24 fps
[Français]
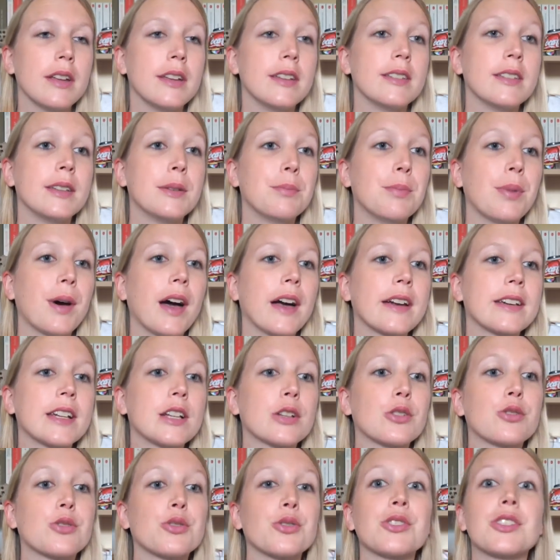C'est pas
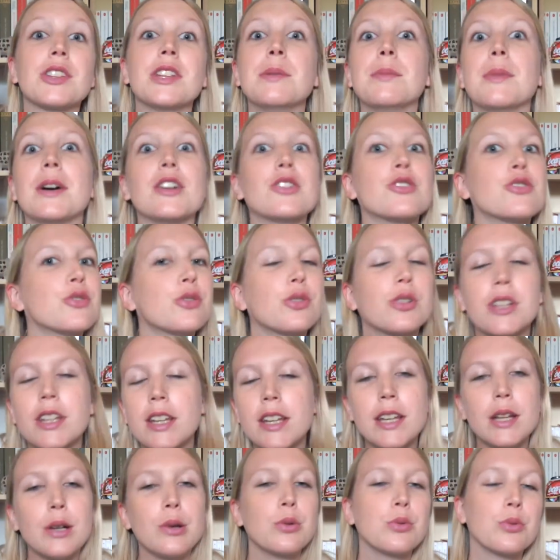quelque chose qui m'a
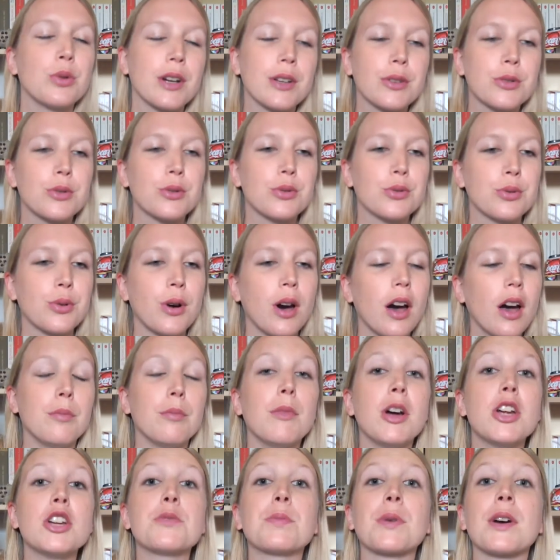choqué ou quoi que ce soit,
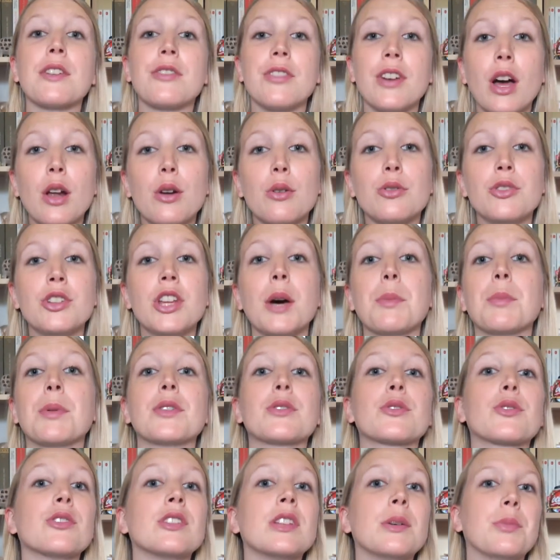mais je préfère le dire
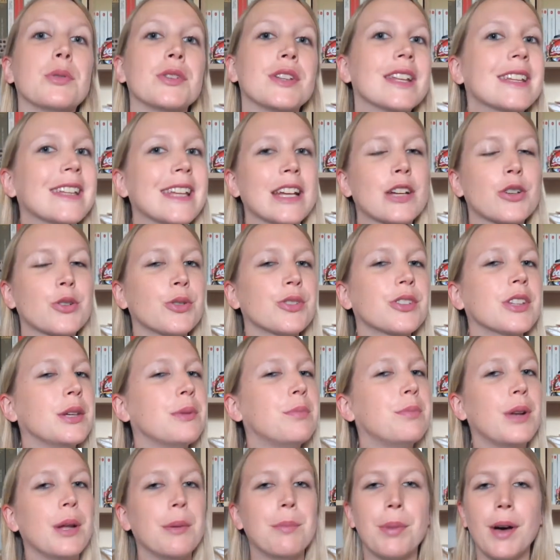parce que c'est peut-être quelque chose qui
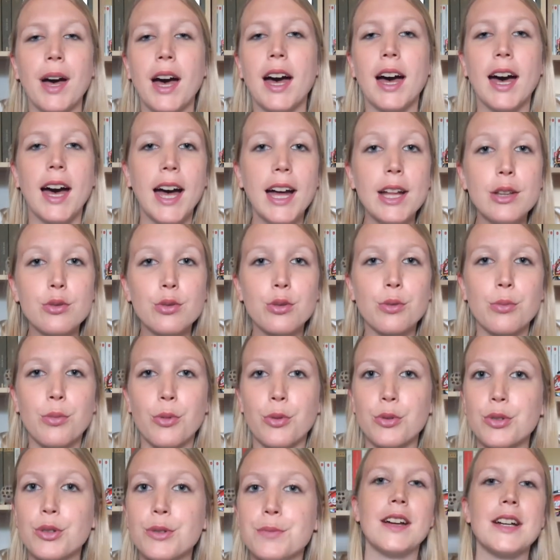plaît pas à tout le
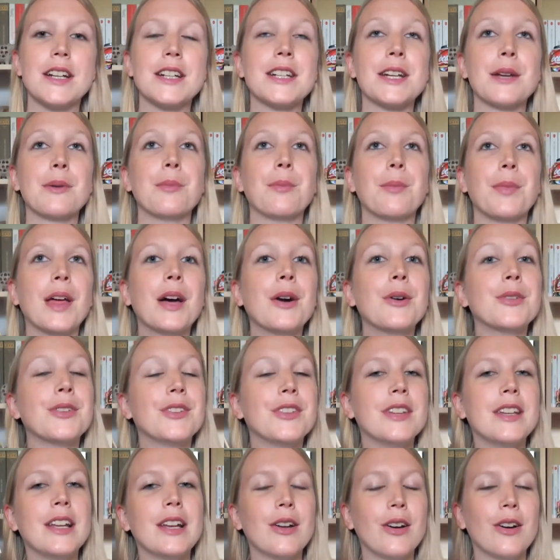monde. J'aime bien
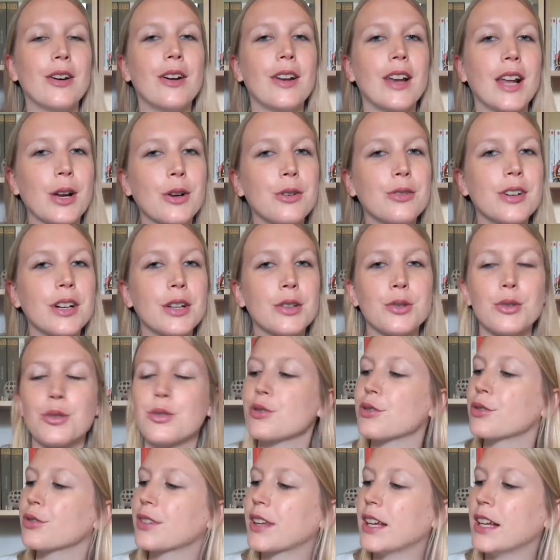aussi la couverture, je
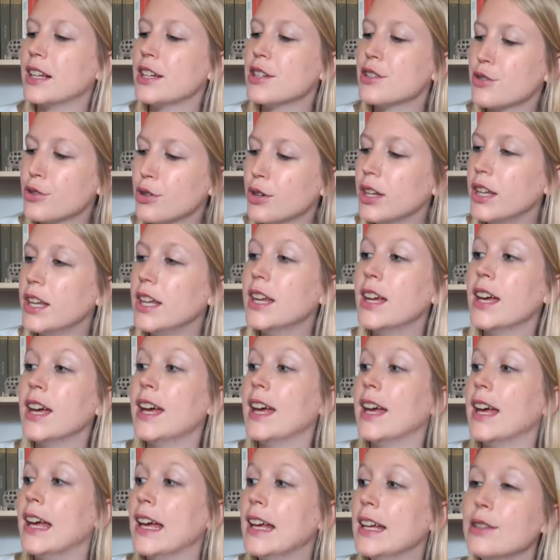trouve qu'elle est jolie
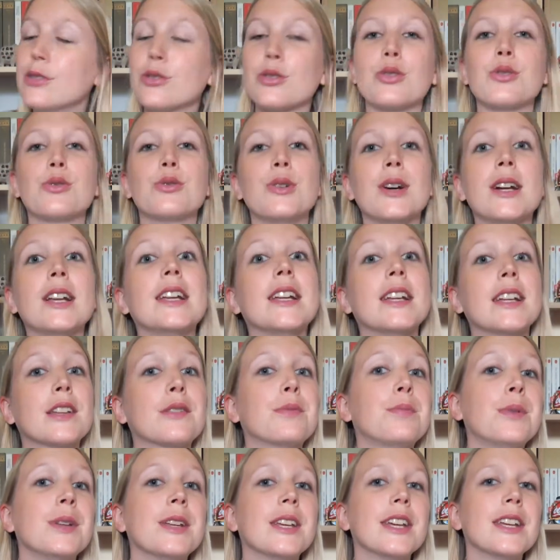et surtout elle est
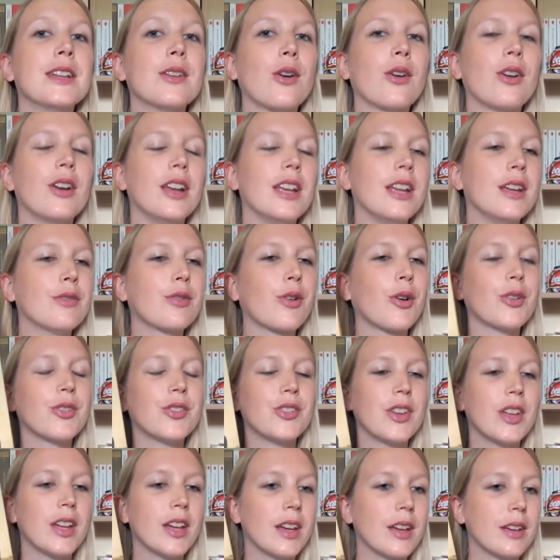expliquée dans le livre.
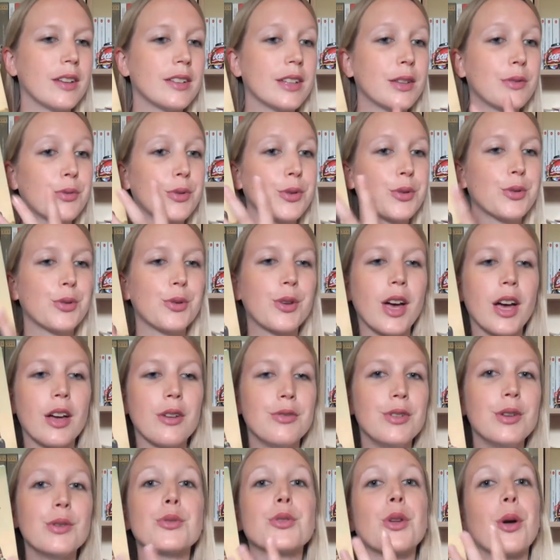Cette
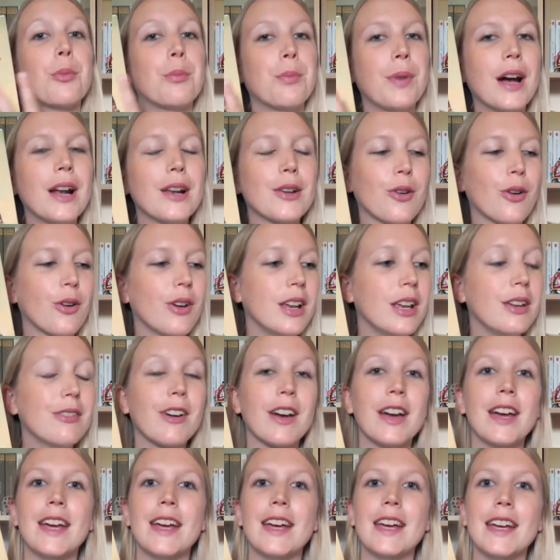photographie, on en parle dans le
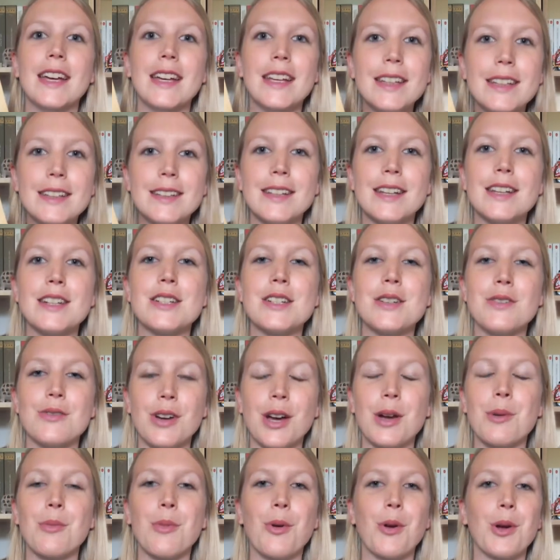livre et ça j'ai
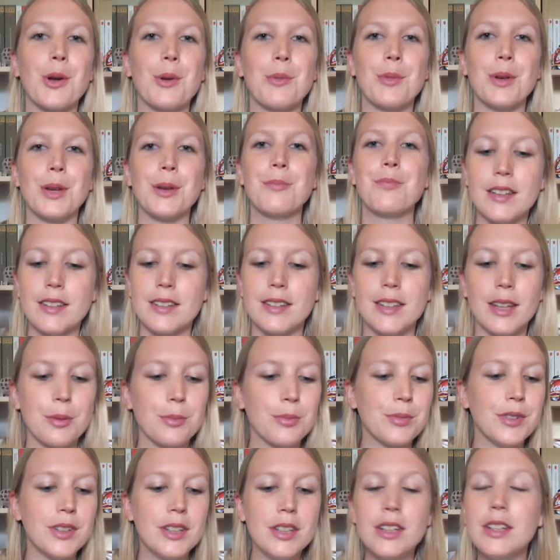vraiment aimé. C'est un
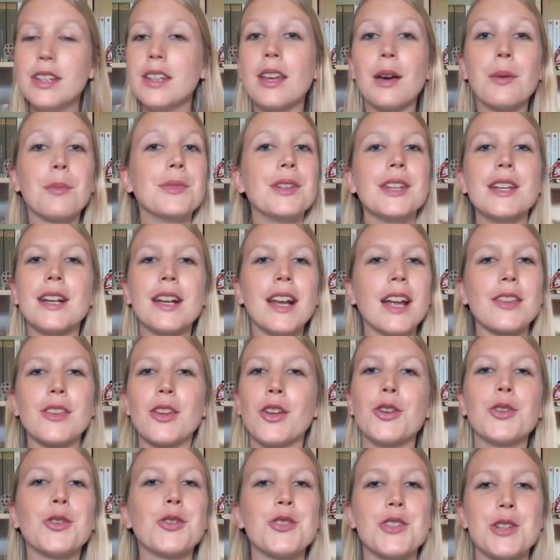petit, un petit clin
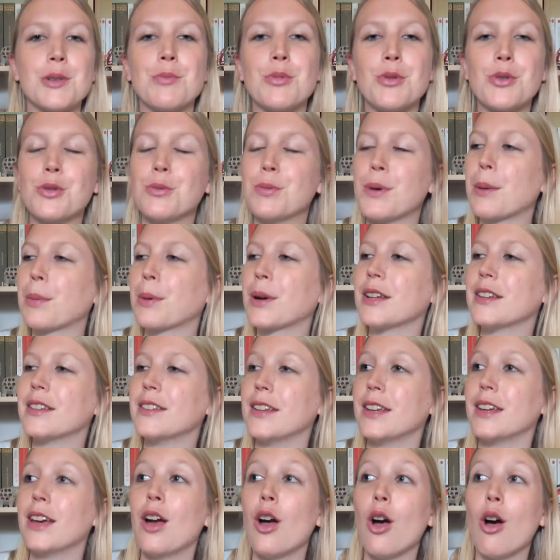d'œil que j'ai beaucoup
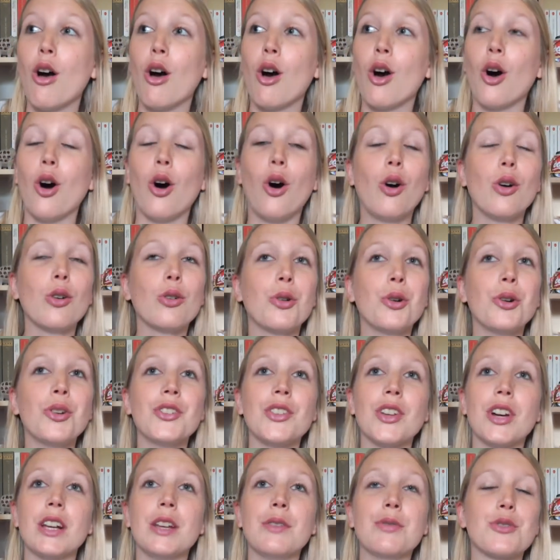apprécié. En gros,
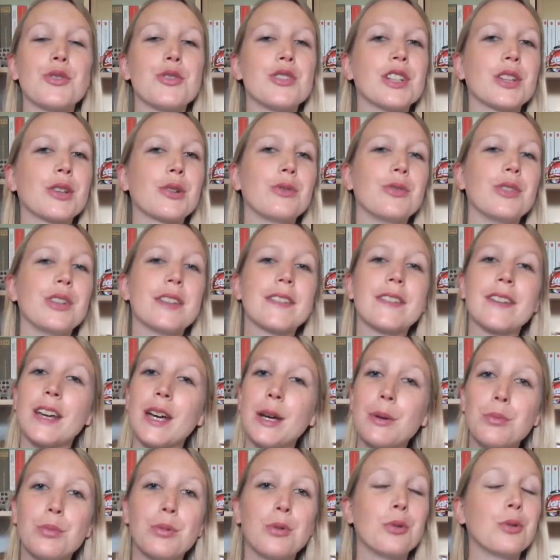c'est un livre que j'ai trouvé
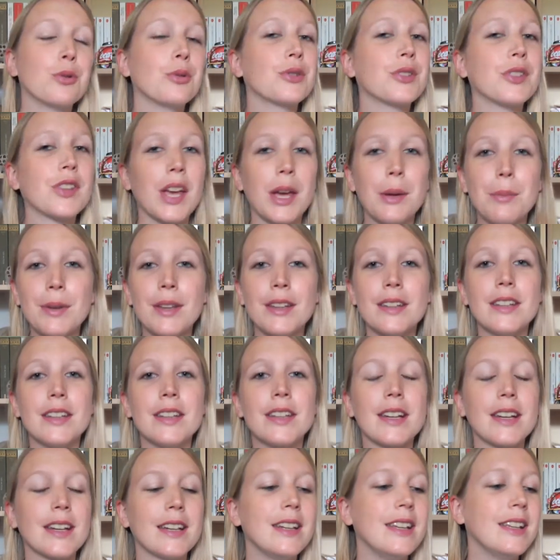très beau, très bien
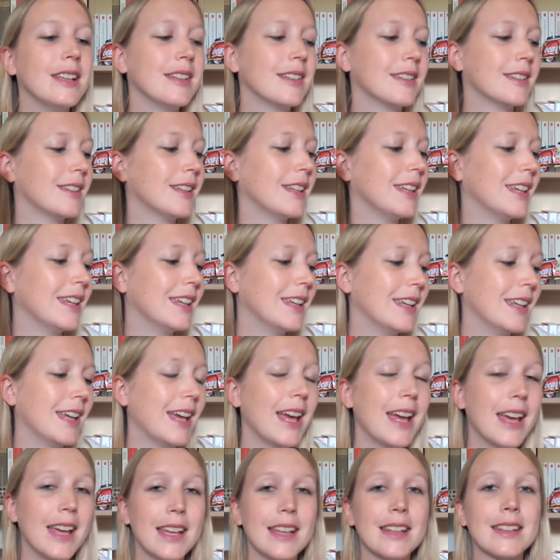écrit c'est
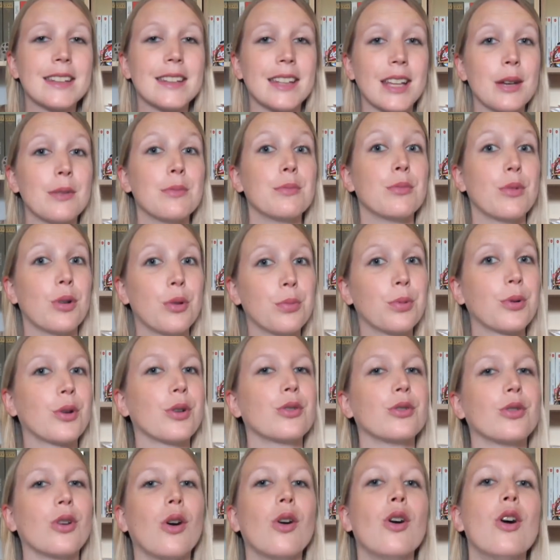extrêmement
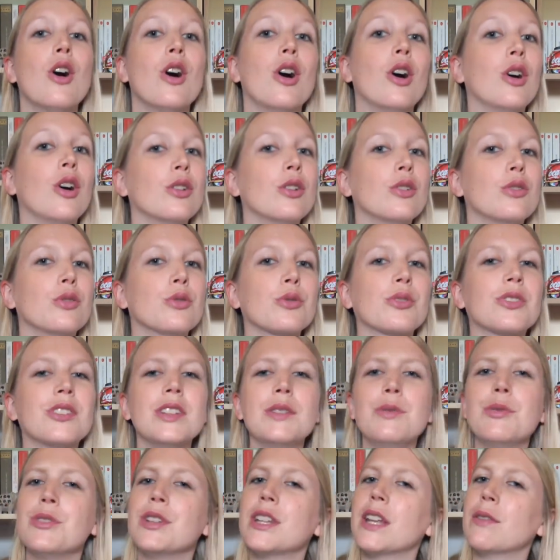prenant. Donc
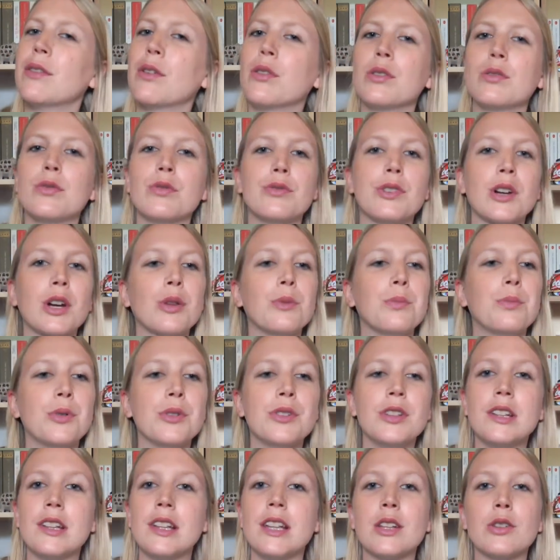si vous avez envie de vous faire une
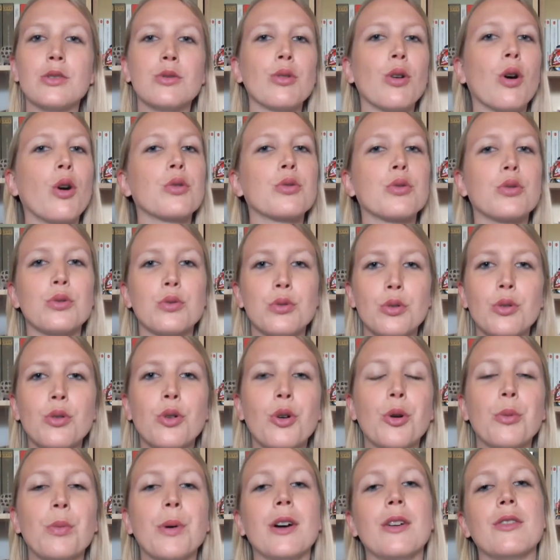petite lecture entre deux
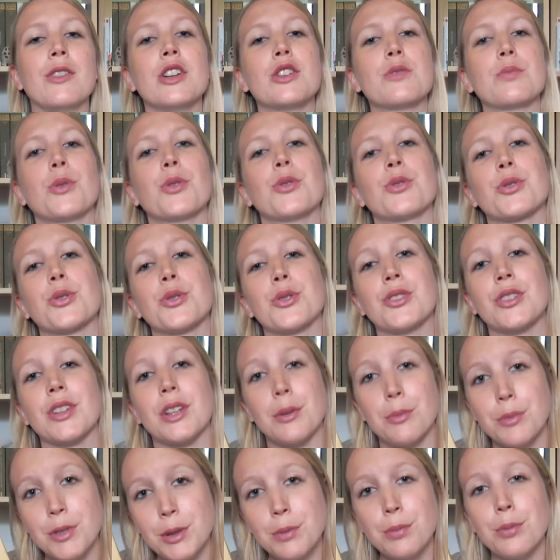gros pavés, je pense que c'est
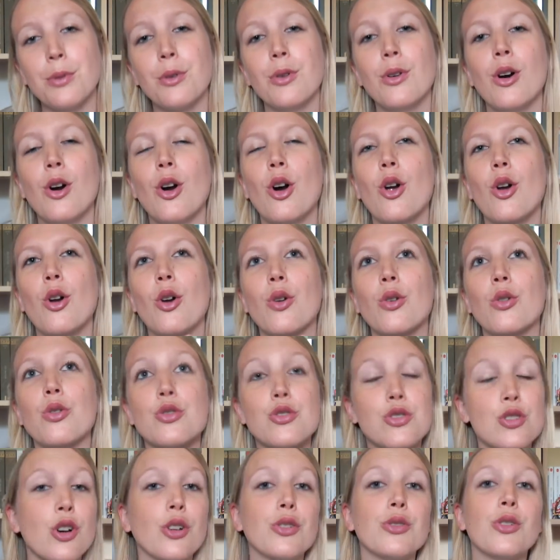un petit peu le
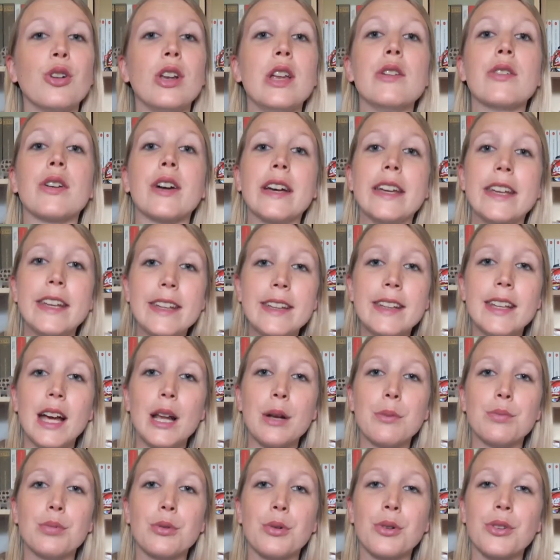genre de livre
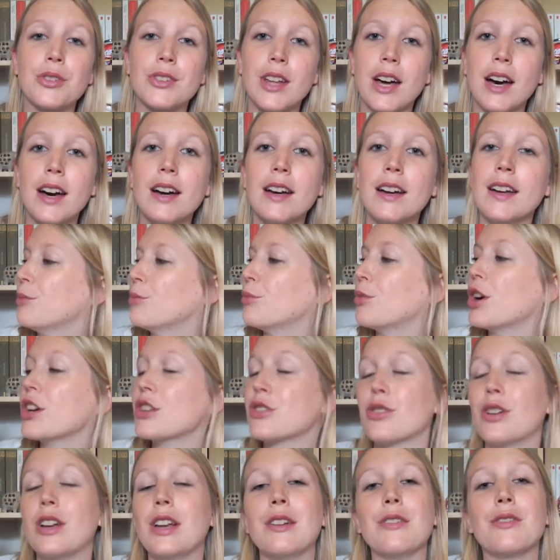idéal pour ça. Moi
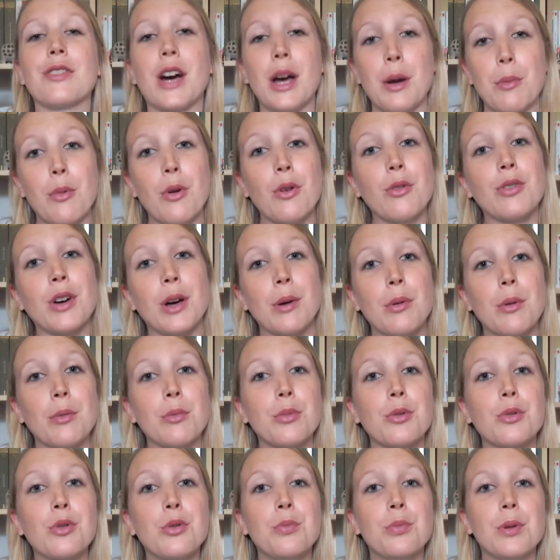je l'ai vraiment vraiment
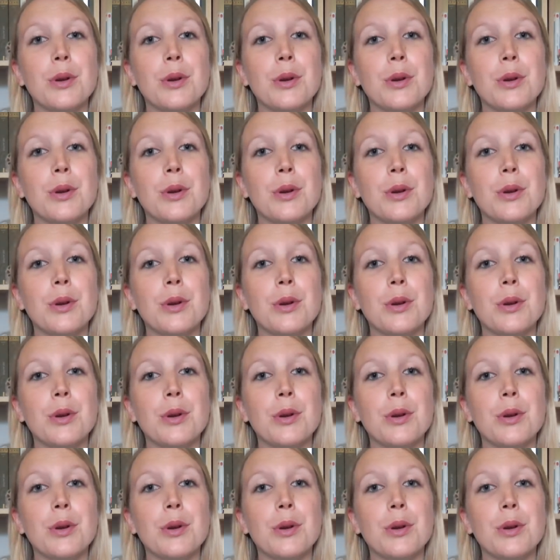beaucoup